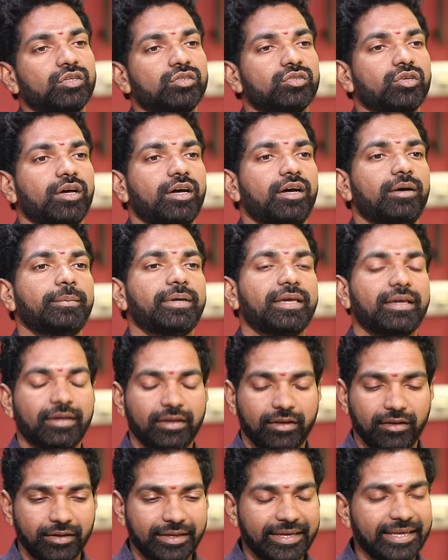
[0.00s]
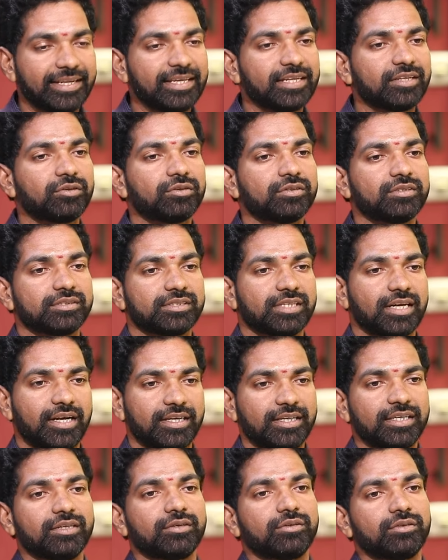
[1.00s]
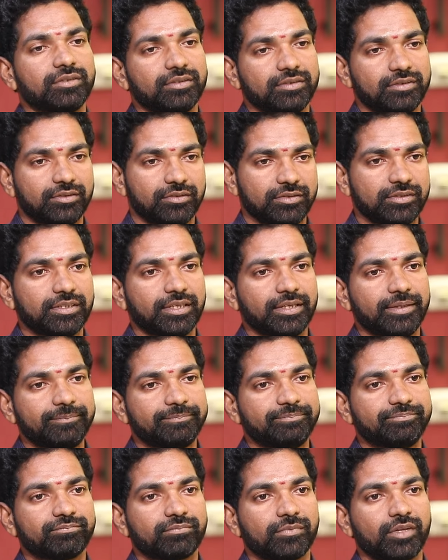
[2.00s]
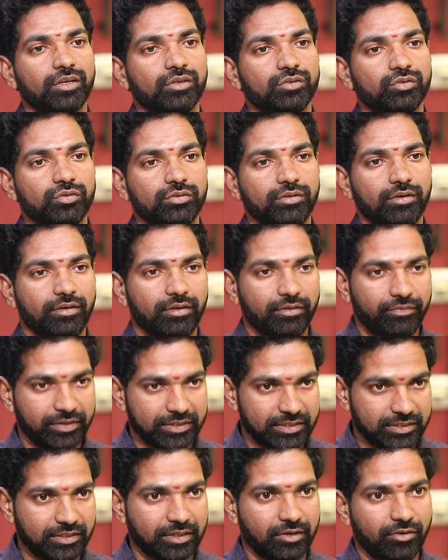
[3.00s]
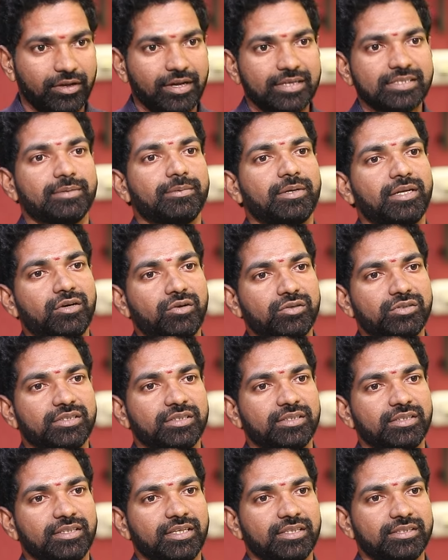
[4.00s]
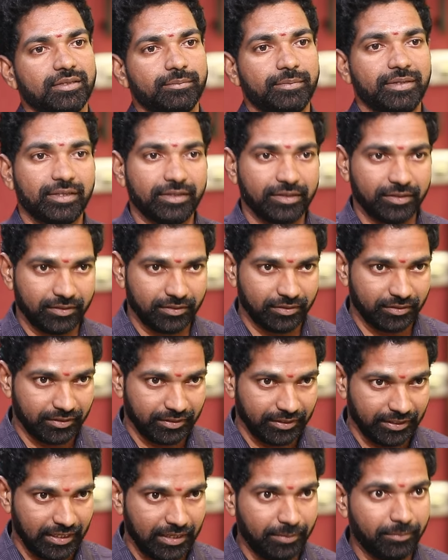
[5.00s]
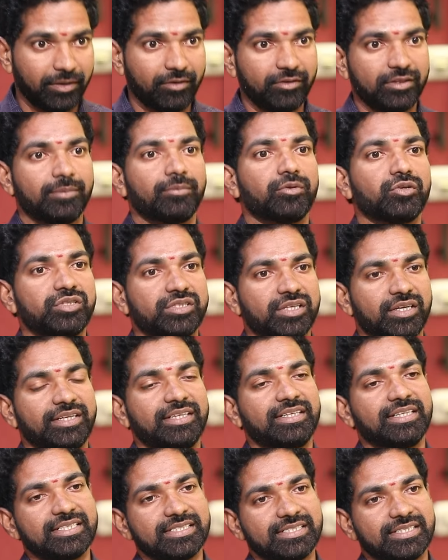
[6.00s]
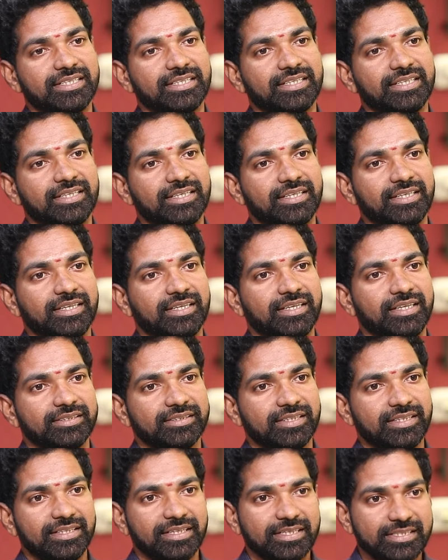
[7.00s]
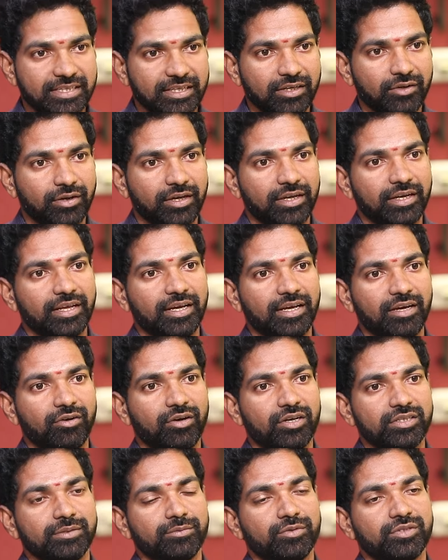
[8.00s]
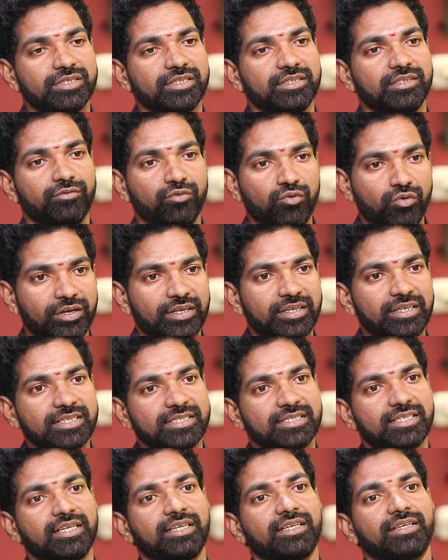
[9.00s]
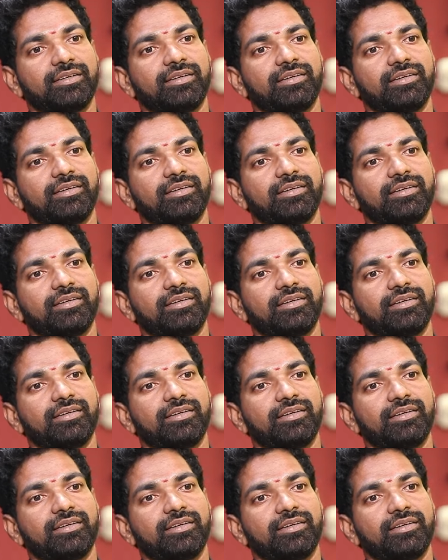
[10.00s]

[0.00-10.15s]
సో మీ కెరియర్ గురించి స్టార్టింగ్ గురించి వస్తే సో ఫస్ట్ అవకాశం ఎలా వచ్చింది అసలు మీరు ఏం అవుదామని వచ్చారు ఇండస్ట్రీకి అసలు ఇండస్ట్రీకి ఎలా అవకాశం వచ్చింది ఫోక్ ఇండస్ట్రీ